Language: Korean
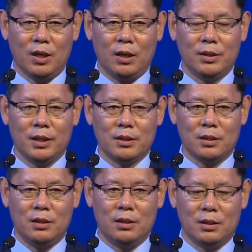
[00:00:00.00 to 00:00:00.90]

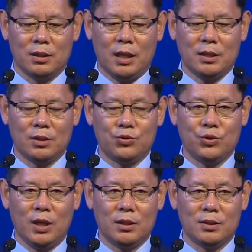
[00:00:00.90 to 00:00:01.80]
관련돼서 가장
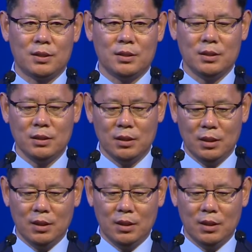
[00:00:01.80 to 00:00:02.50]
중요한 것은